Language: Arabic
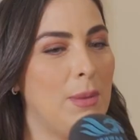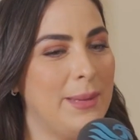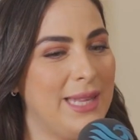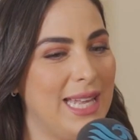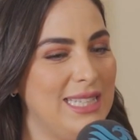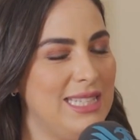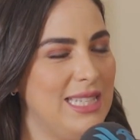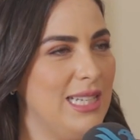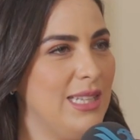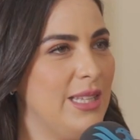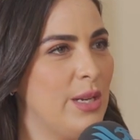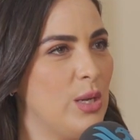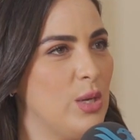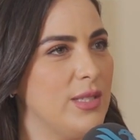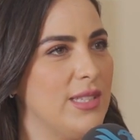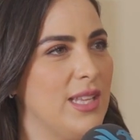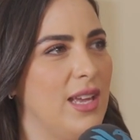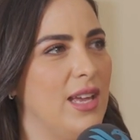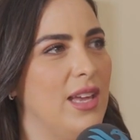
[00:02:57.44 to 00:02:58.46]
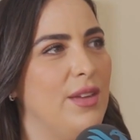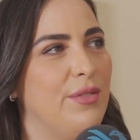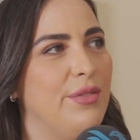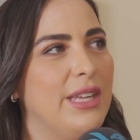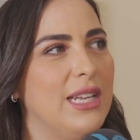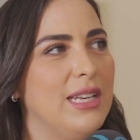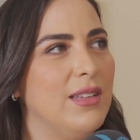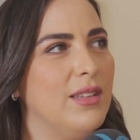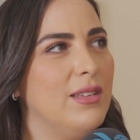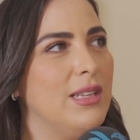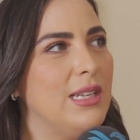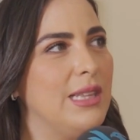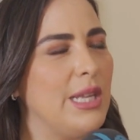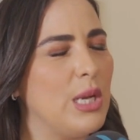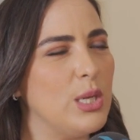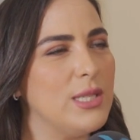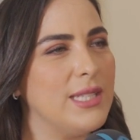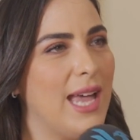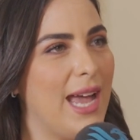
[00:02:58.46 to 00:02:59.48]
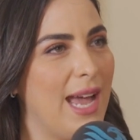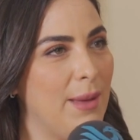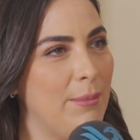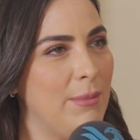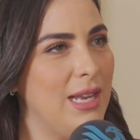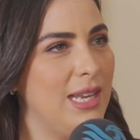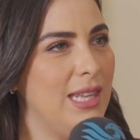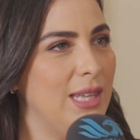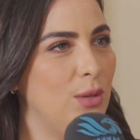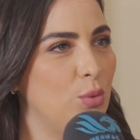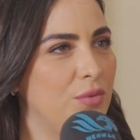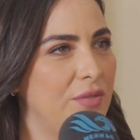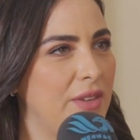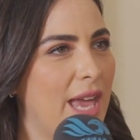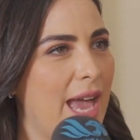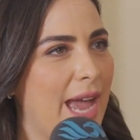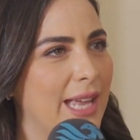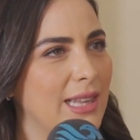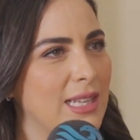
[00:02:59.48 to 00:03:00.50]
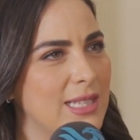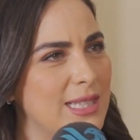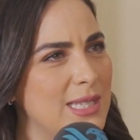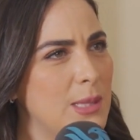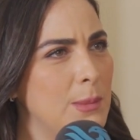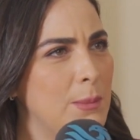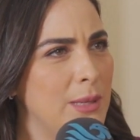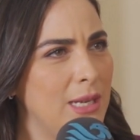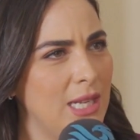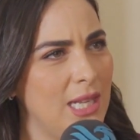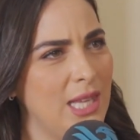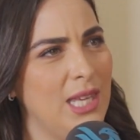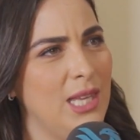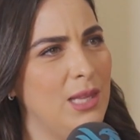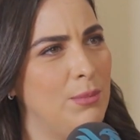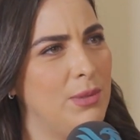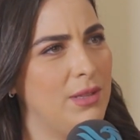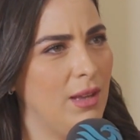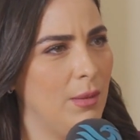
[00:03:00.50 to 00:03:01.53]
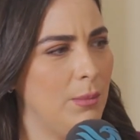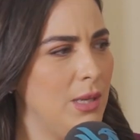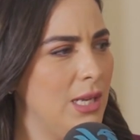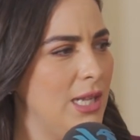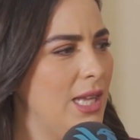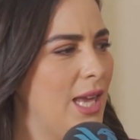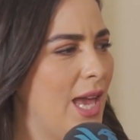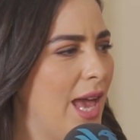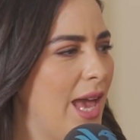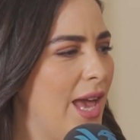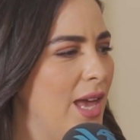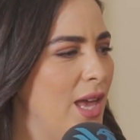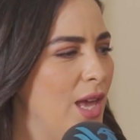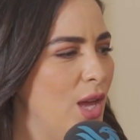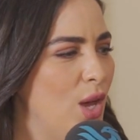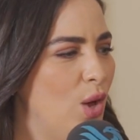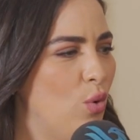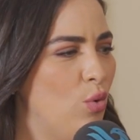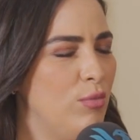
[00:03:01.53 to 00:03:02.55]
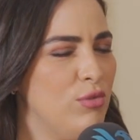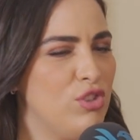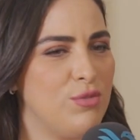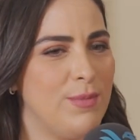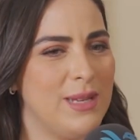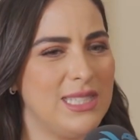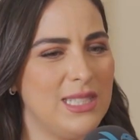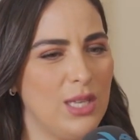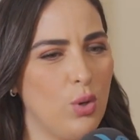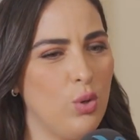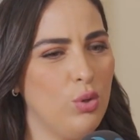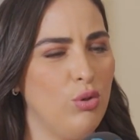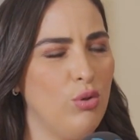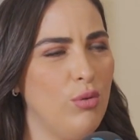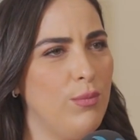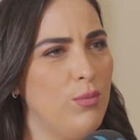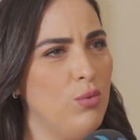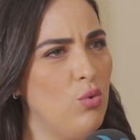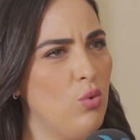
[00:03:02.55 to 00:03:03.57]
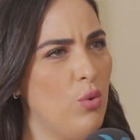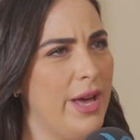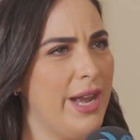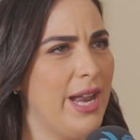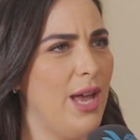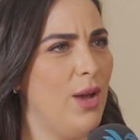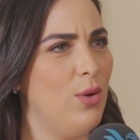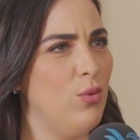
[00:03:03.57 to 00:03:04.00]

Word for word: بداتي الدراسه فكره ان الدراسه عملي وفيها حاجات كتير بالايد بتعمليها ومش بس كتب وورق